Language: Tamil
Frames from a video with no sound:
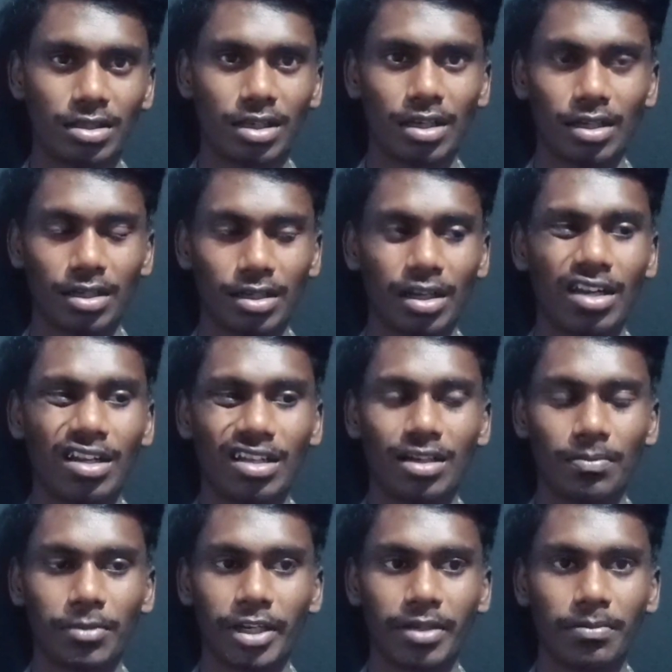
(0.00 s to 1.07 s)
இந்த கலர்
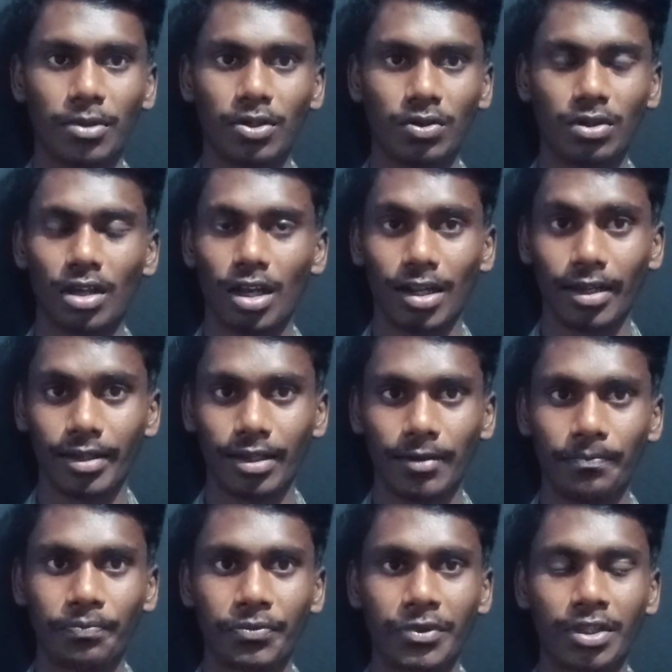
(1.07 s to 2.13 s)
அப்டேட் மட்டும்தான் அலாயில்